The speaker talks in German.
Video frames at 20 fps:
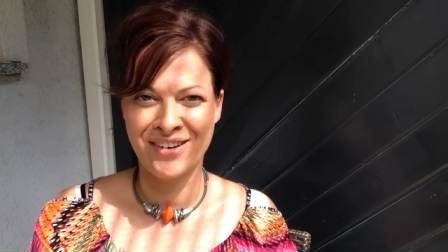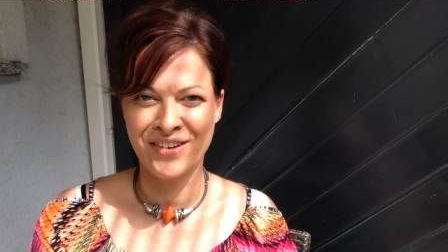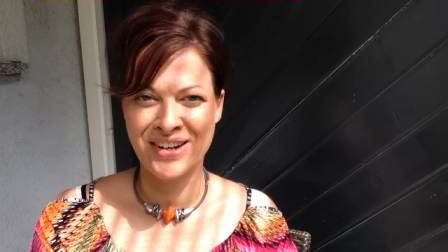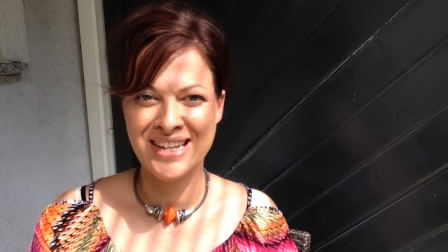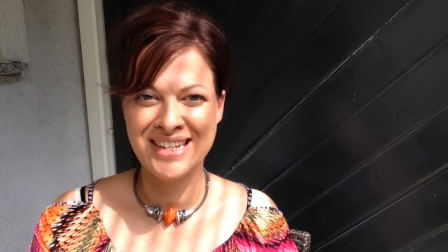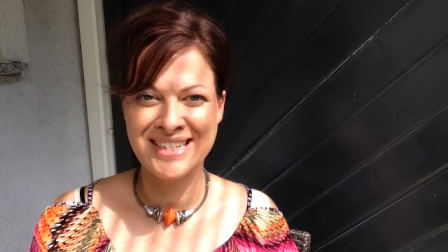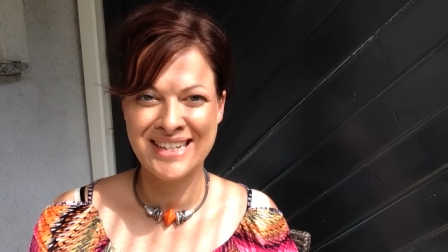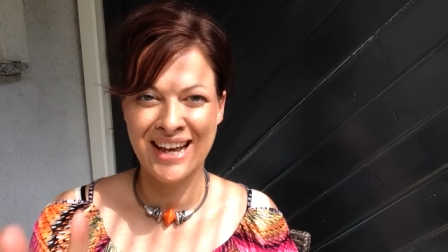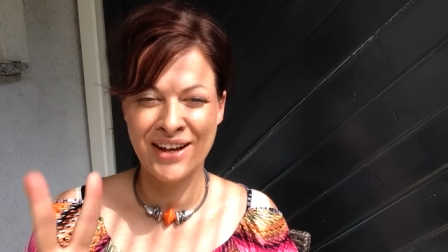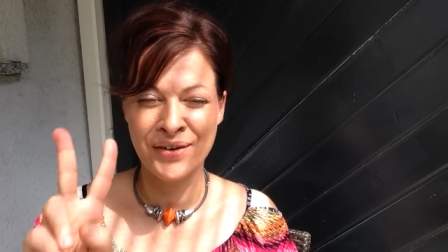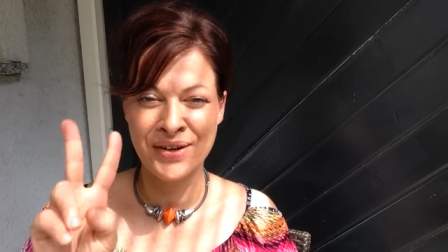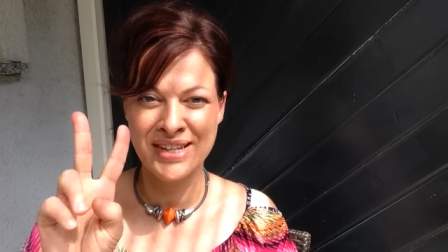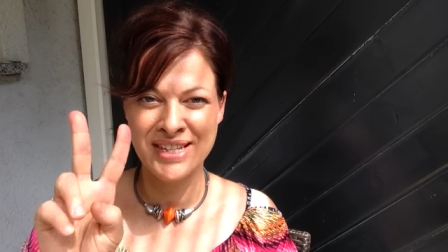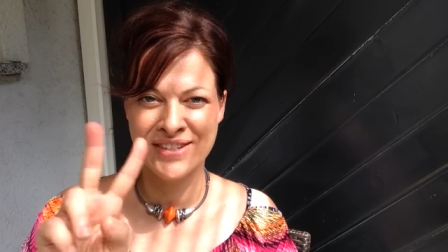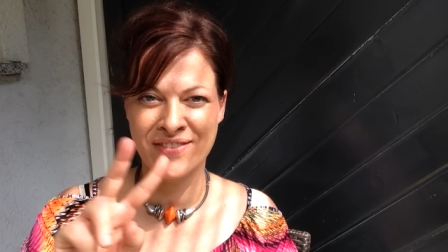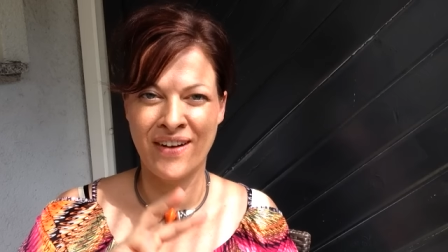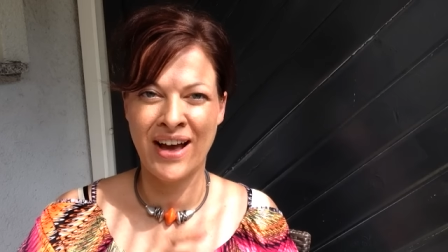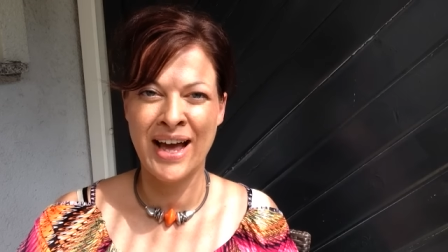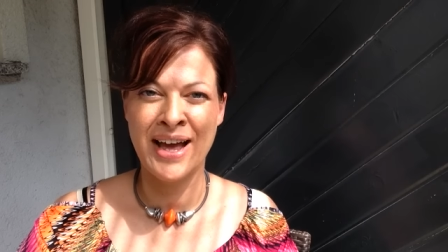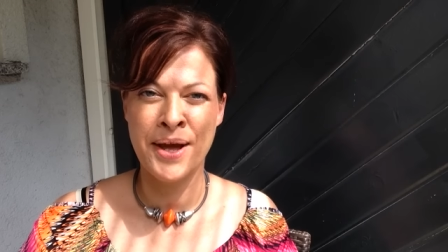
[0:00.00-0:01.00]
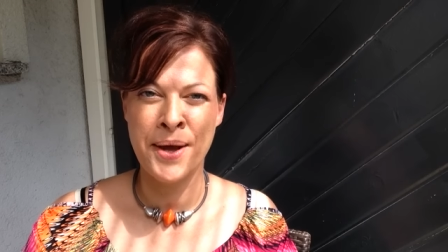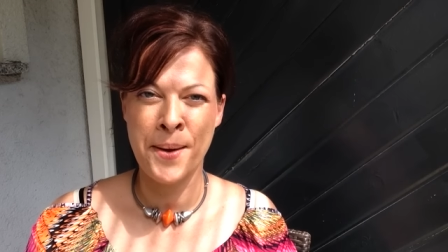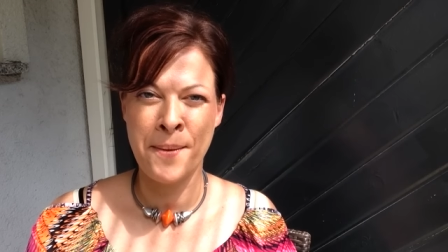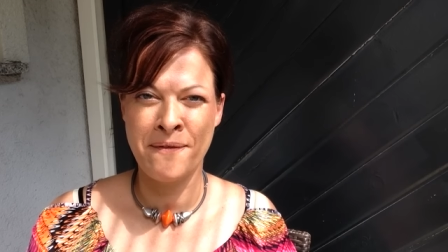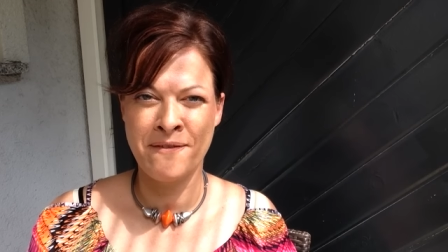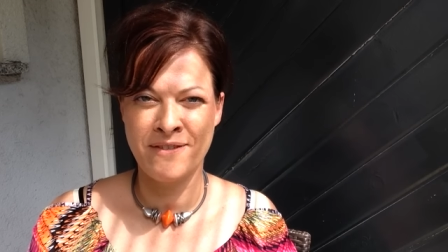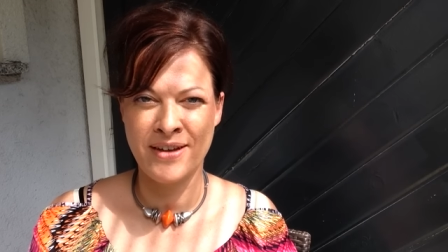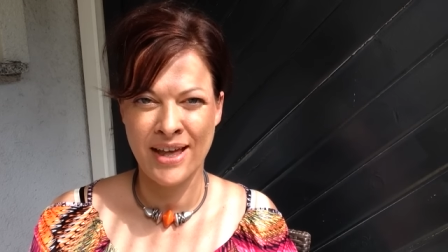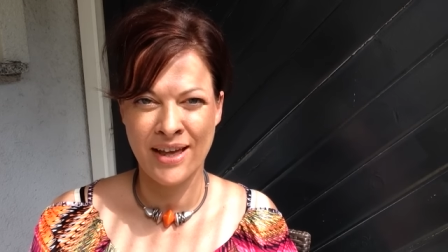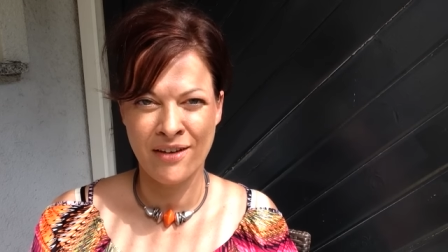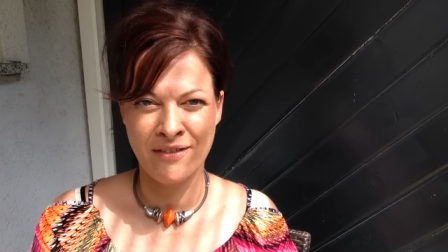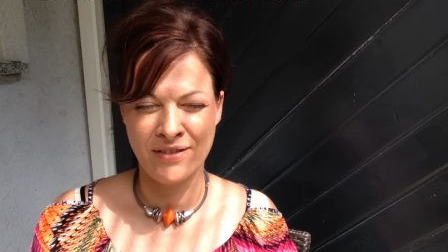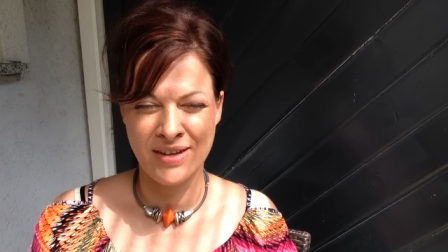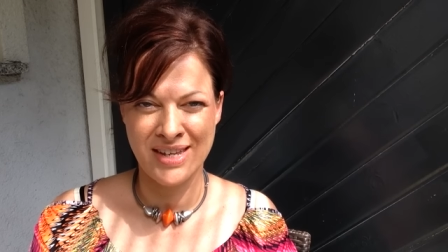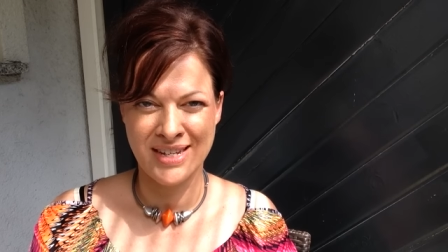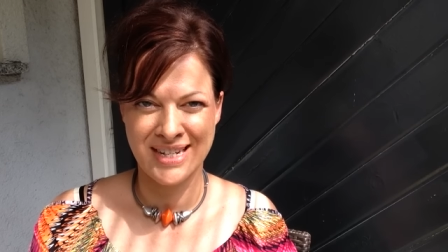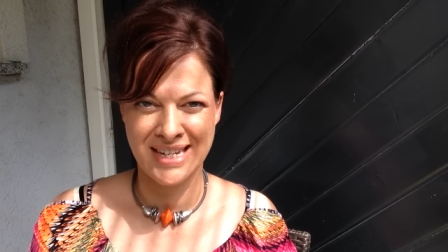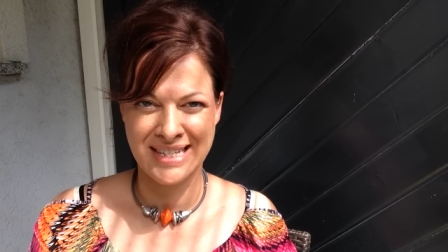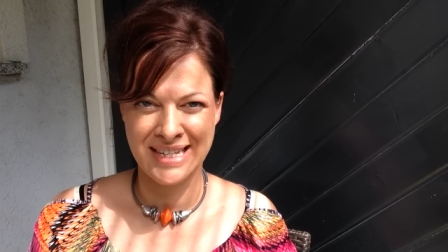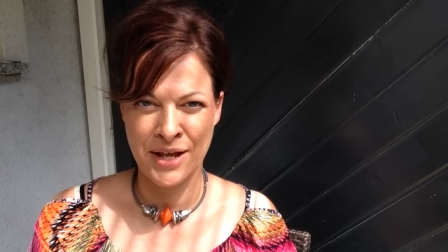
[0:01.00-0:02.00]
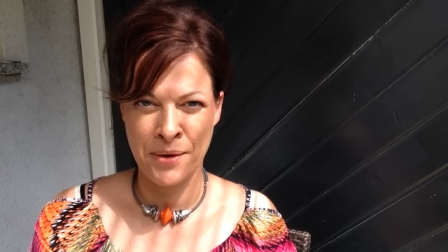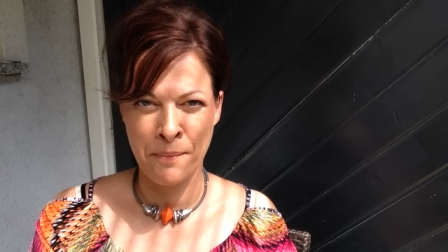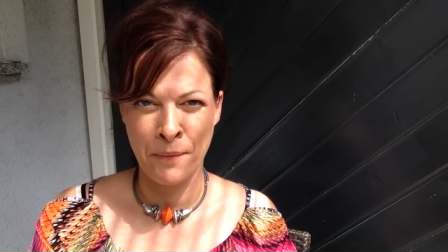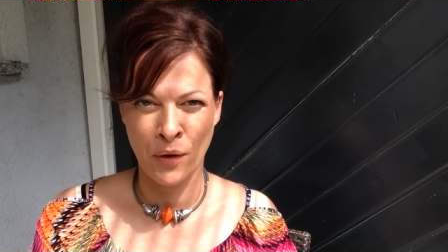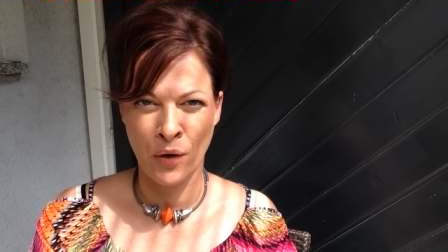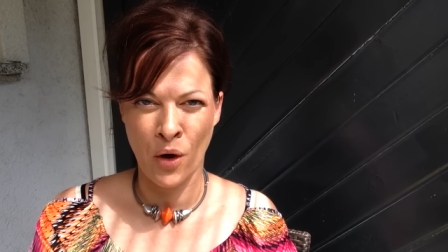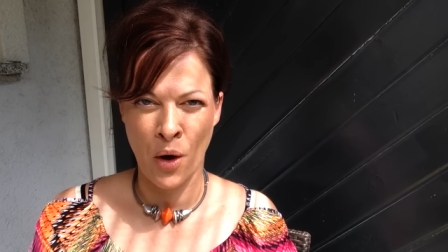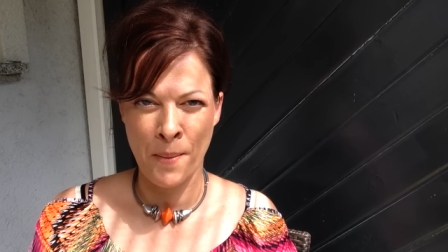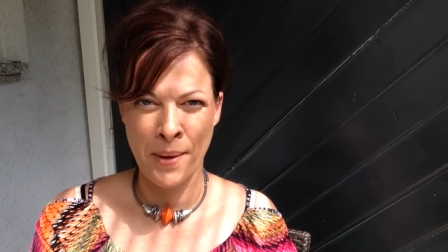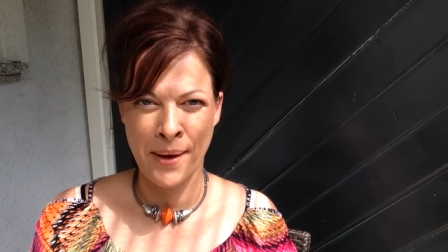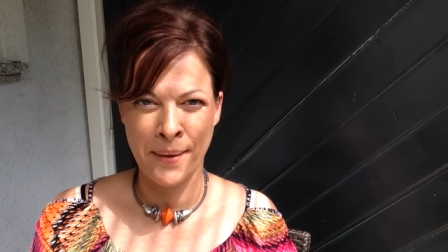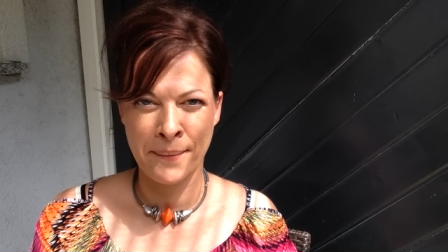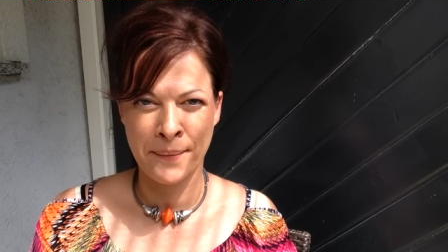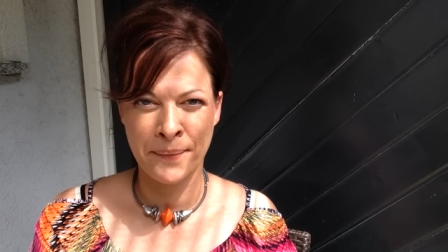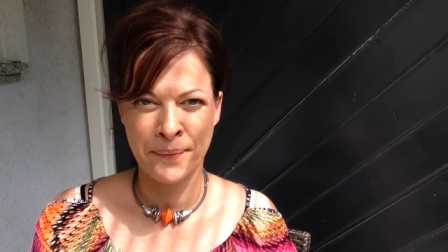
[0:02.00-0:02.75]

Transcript: Und ich sage euch zwei Wege, wie ich das hinbekomme.